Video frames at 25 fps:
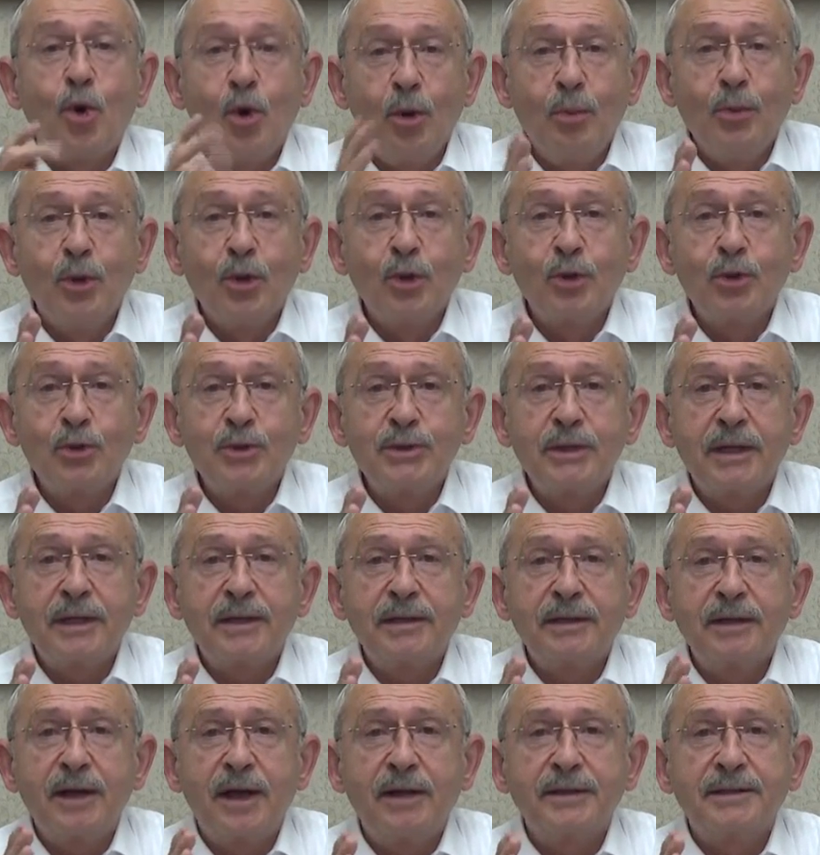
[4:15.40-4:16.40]
O
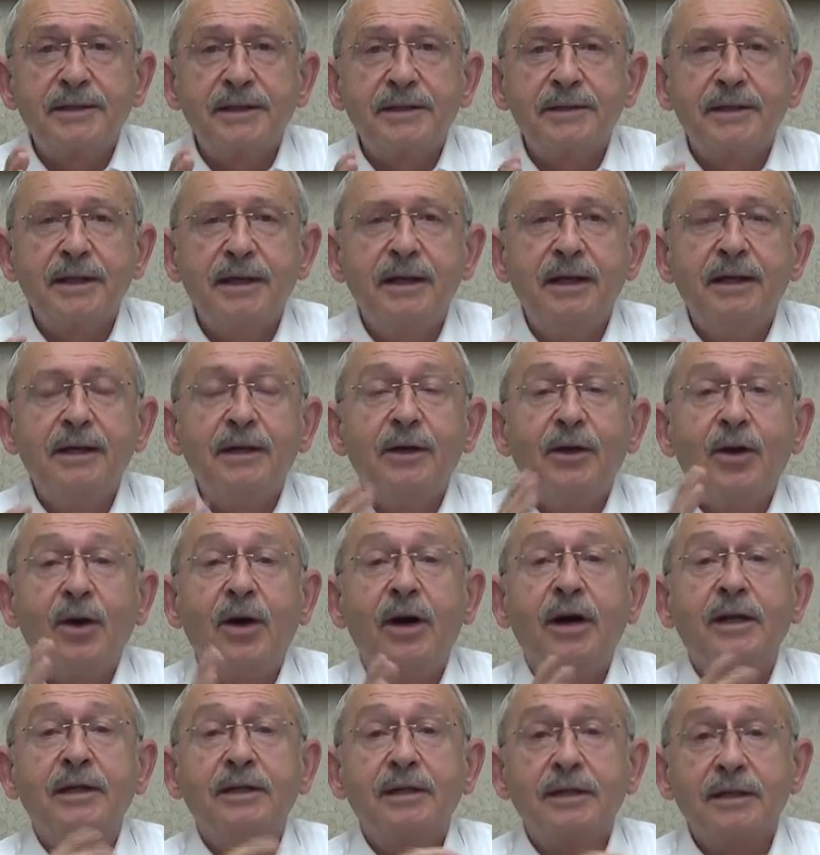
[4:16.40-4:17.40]
molozların altında
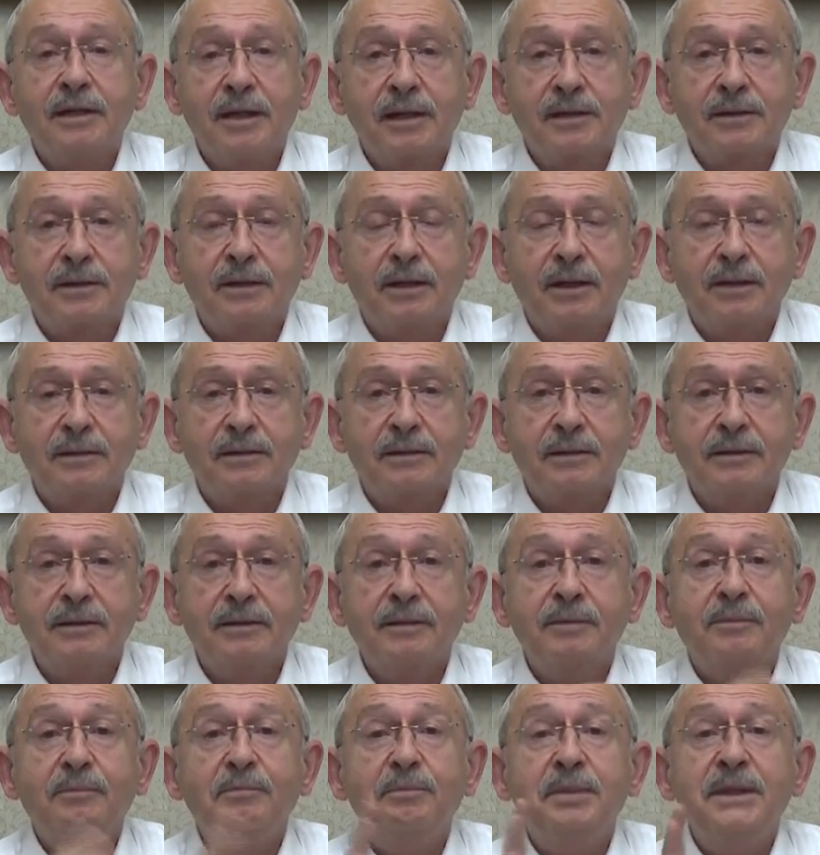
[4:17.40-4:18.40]
aileler kaldı.
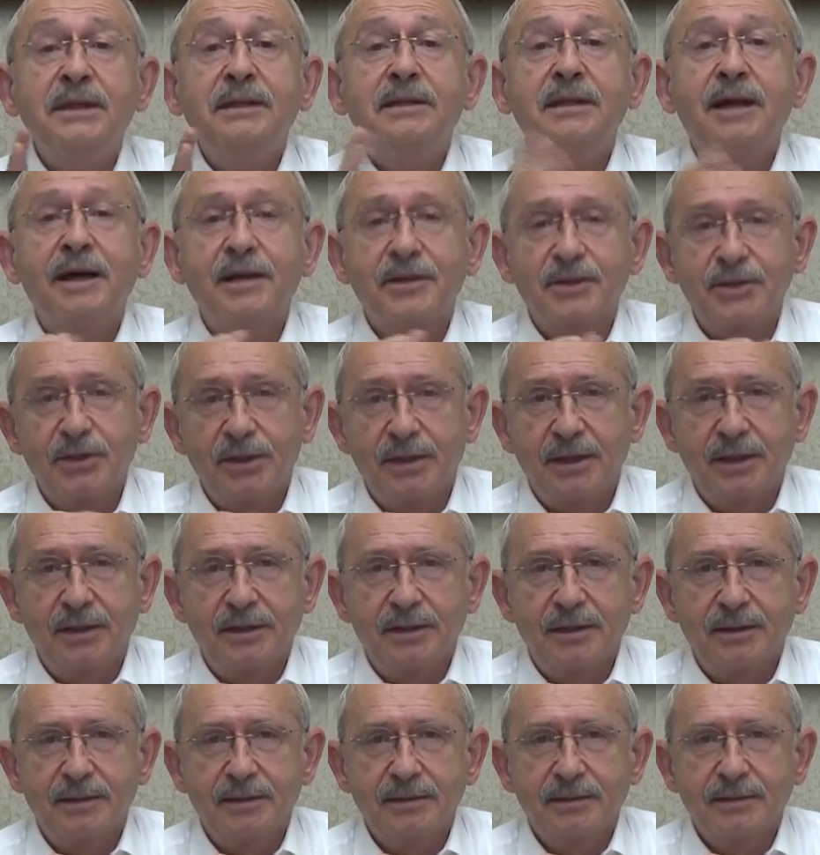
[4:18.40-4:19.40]
Binlerce
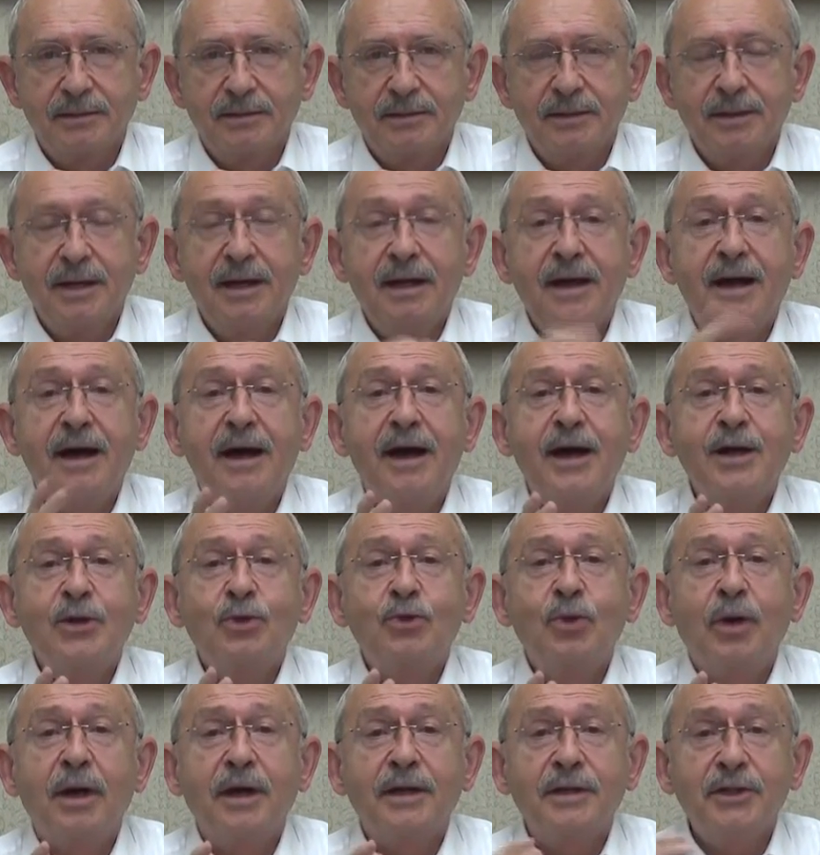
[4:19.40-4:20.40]
aile.
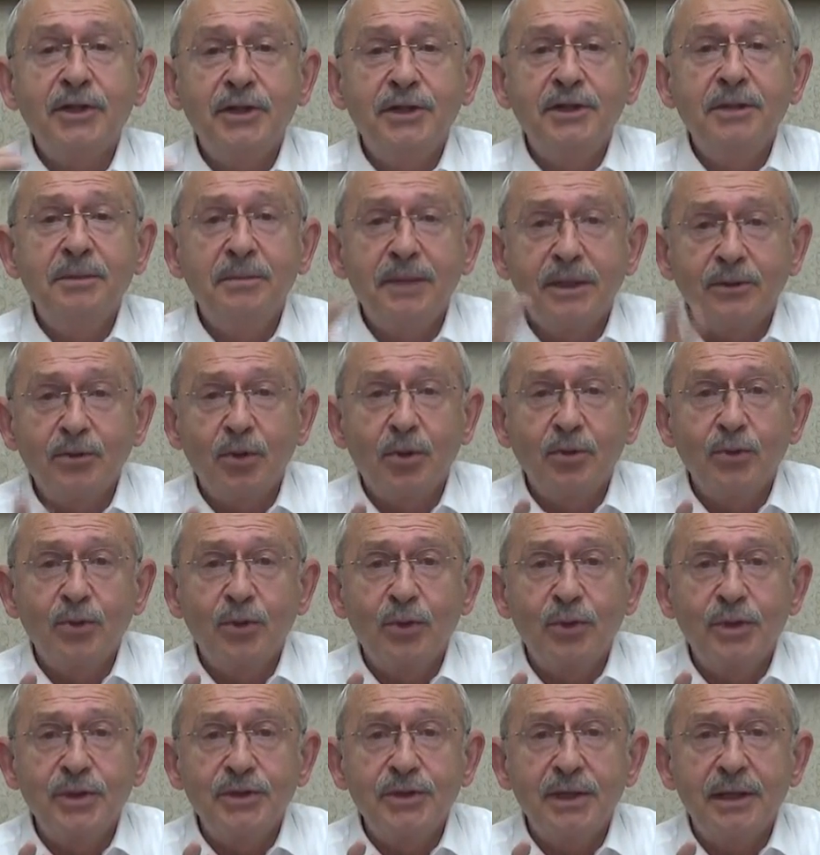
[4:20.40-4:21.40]
Erdoğan iki beton
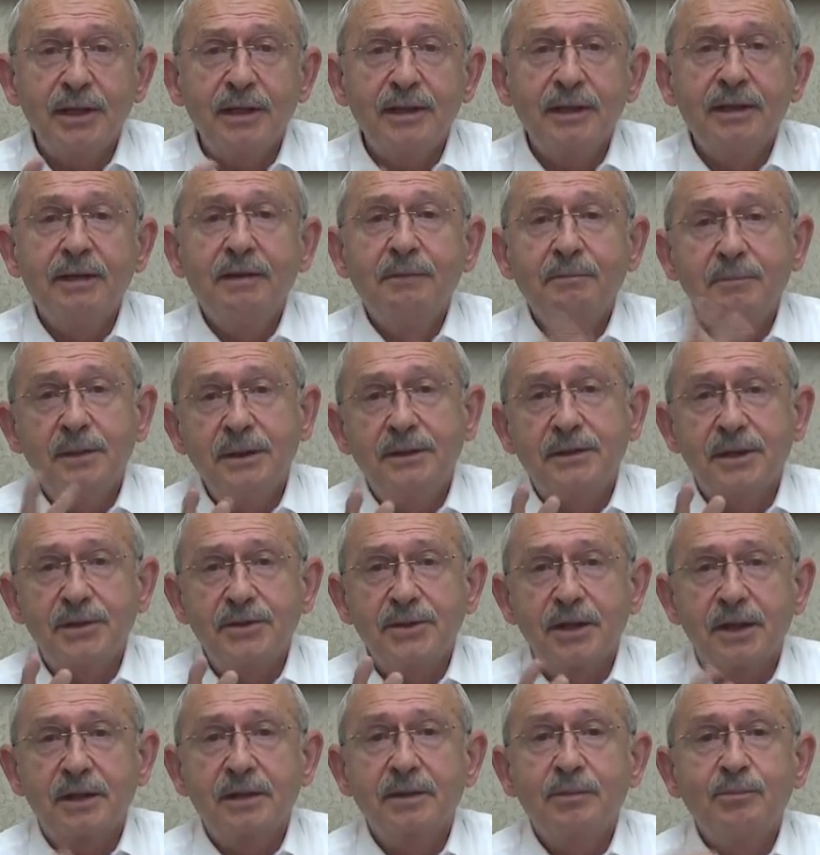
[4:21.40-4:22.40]
dökecek,
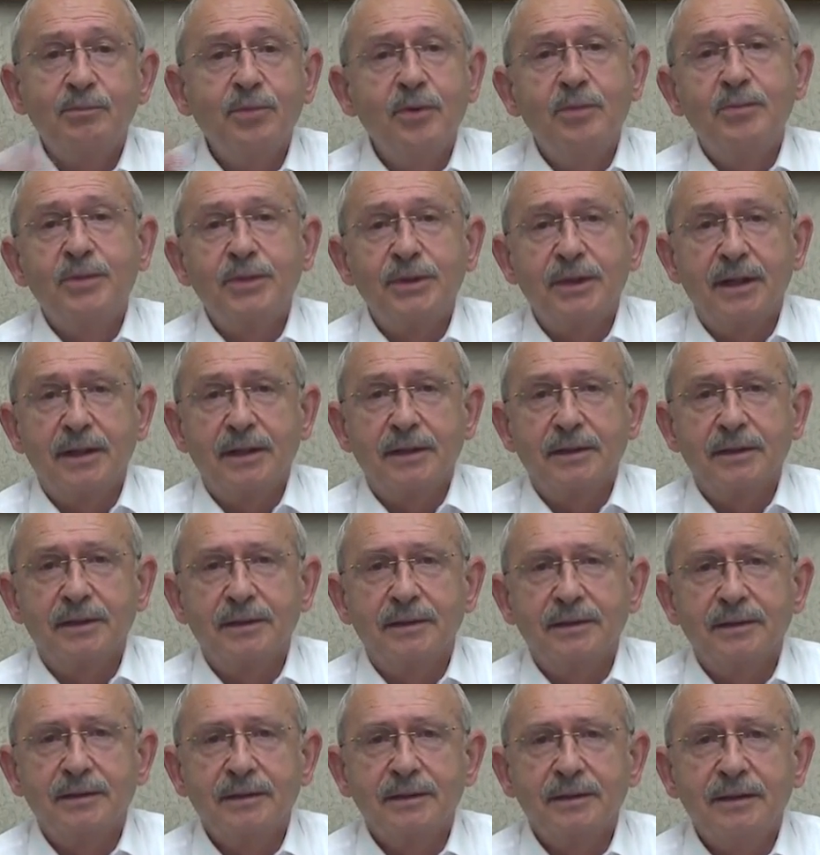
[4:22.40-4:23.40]
bitecek. Bu mu yani?
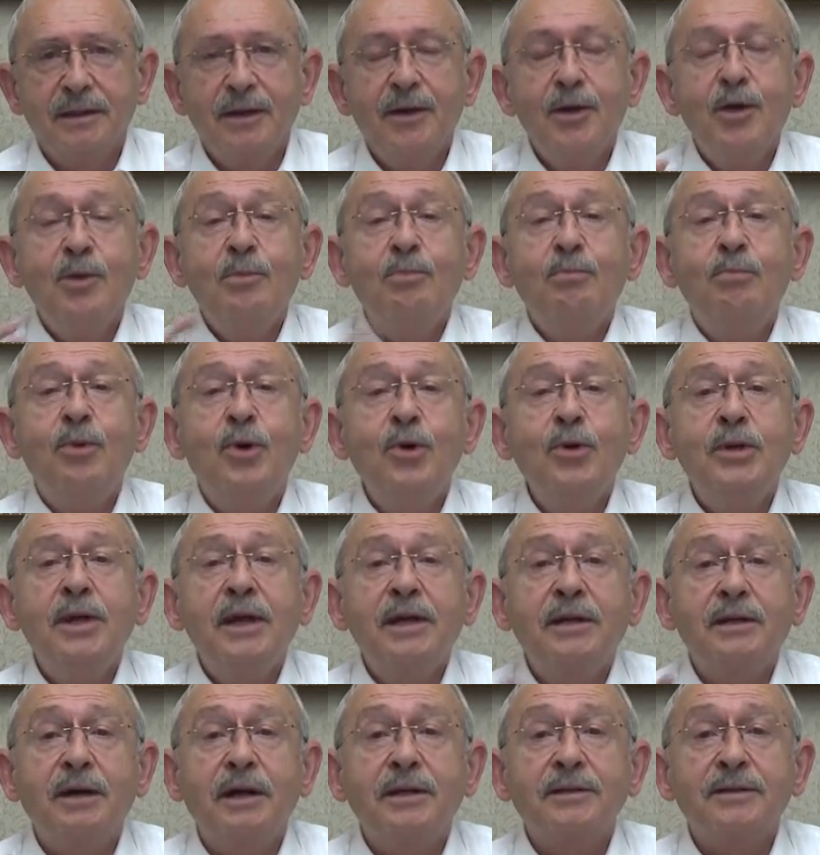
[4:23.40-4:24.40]

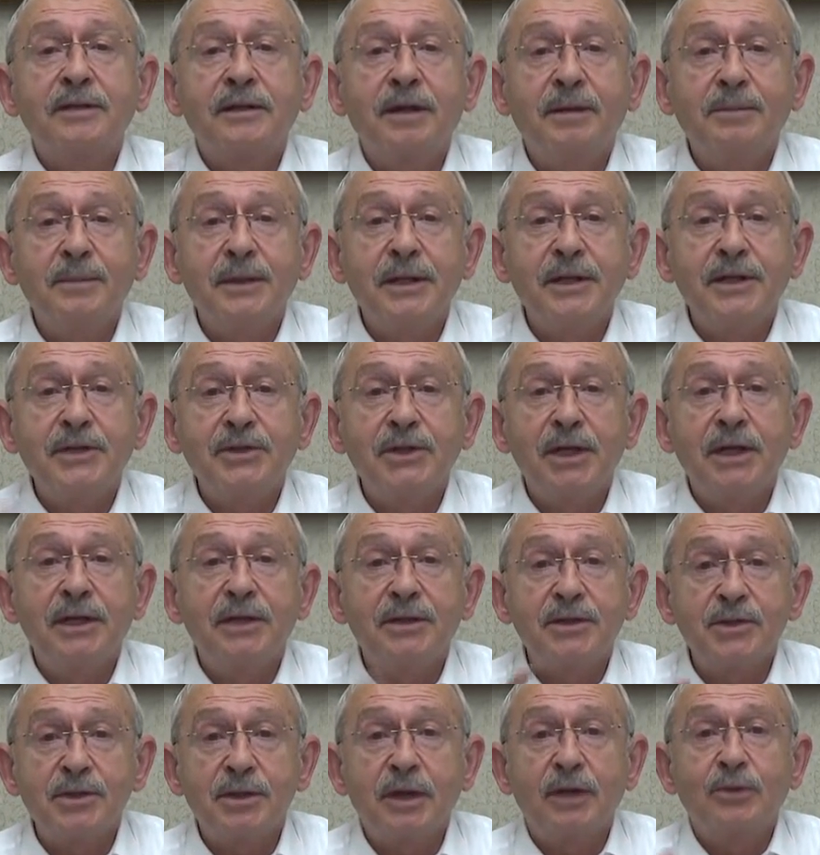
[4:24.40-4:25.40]
Böyle
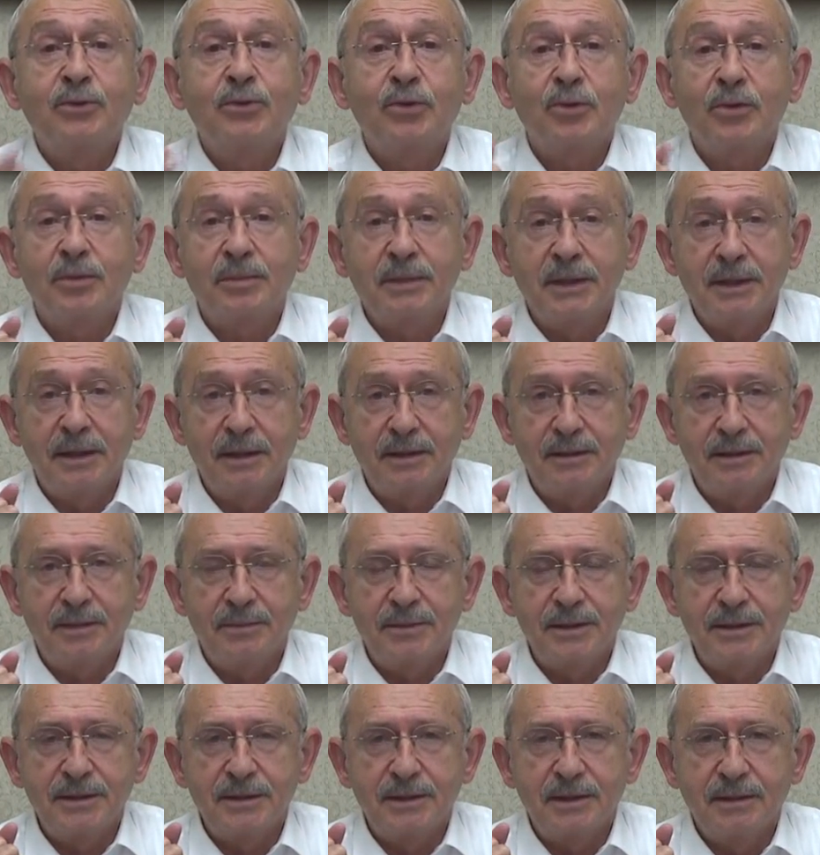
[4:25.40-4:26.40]
kandırabileceğini sanıyor
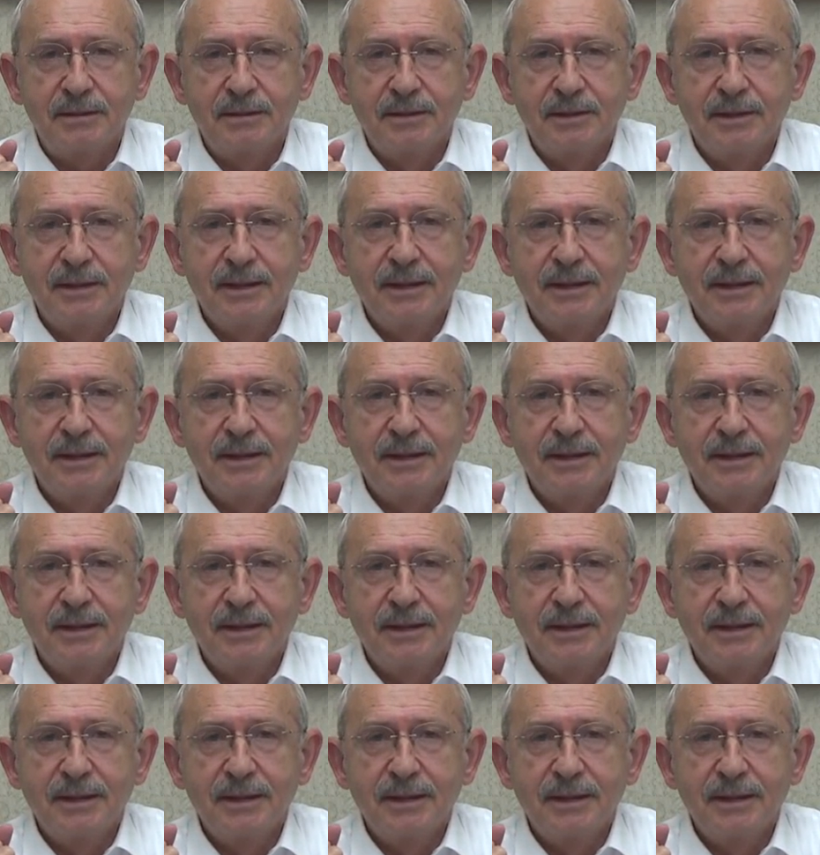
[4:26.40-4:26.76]
milletimizi.